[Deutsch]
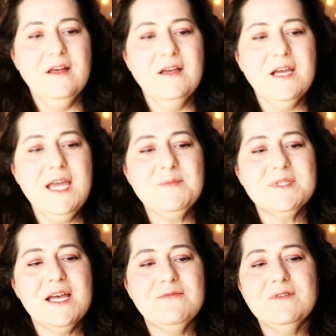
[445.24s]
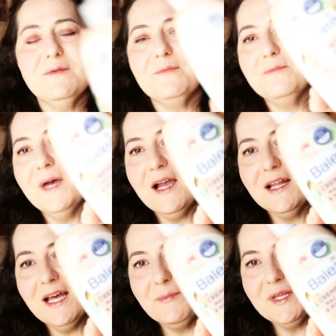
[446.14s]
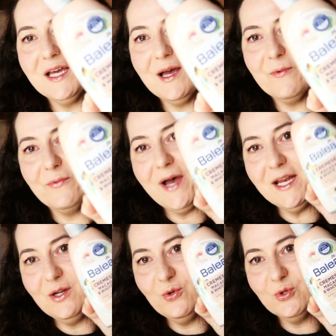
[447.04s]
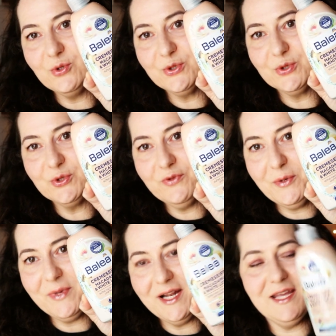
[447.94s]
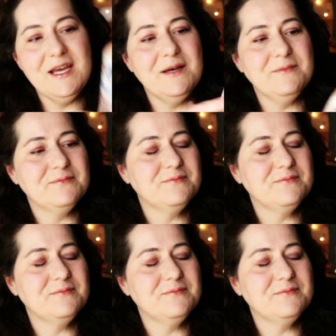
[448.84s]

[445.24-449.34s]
Cremeseife Macadamia White Lotus von Balea